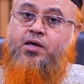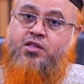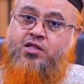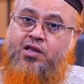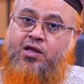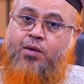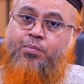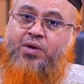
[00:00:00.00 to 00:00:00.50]

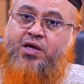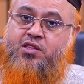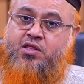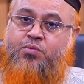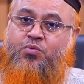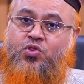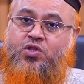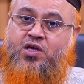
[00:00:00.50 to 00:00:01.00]
যিনি আপনাকে
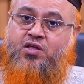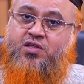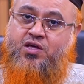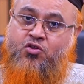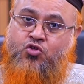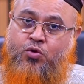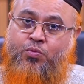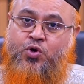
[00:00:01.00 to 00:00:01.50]
জীবন
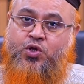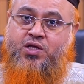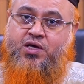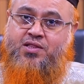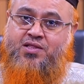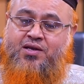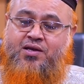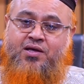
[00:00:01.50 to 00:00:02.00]
দিয়েছেন সময়
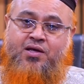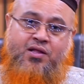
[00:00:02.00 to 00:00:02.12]
দিয়েছেন